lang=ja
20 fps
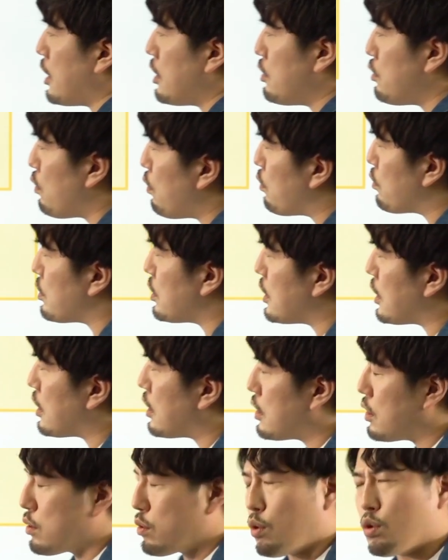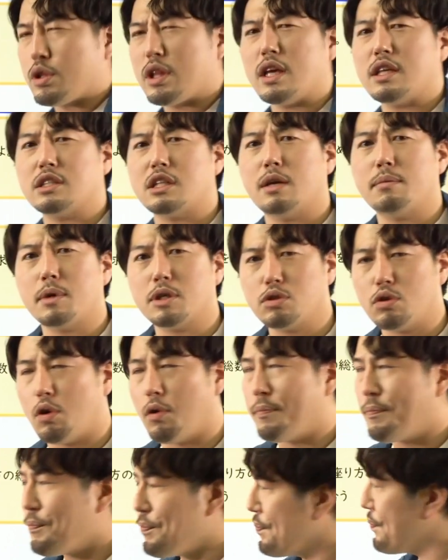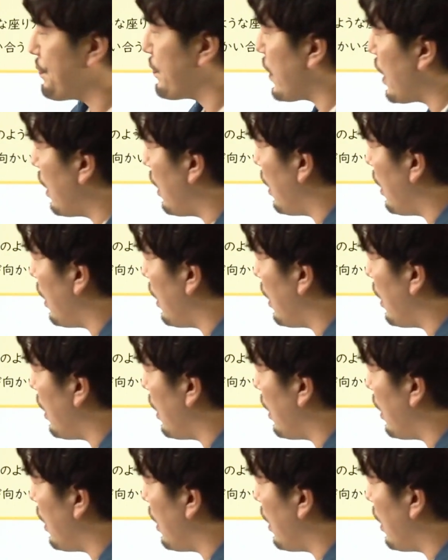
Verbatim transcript: いように固定しちゃいましょう。